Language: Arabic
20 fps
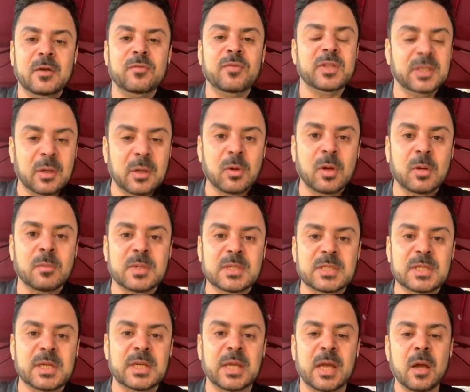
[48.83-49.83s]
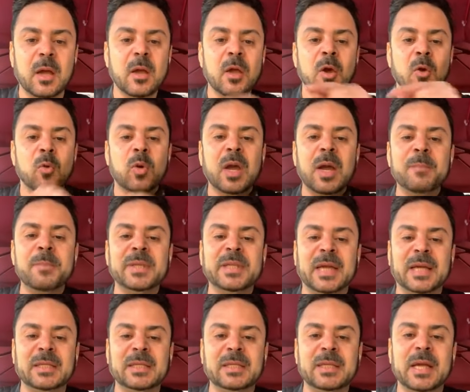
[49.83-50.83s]
في الدولة المصرية وخبت
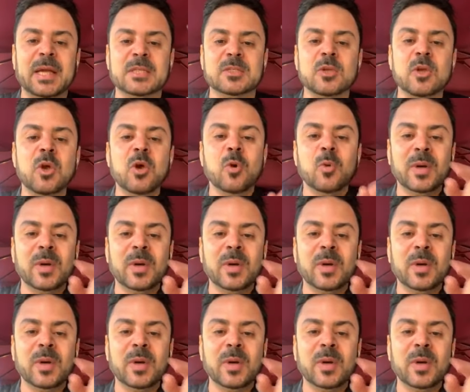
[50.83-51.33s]
عن الناس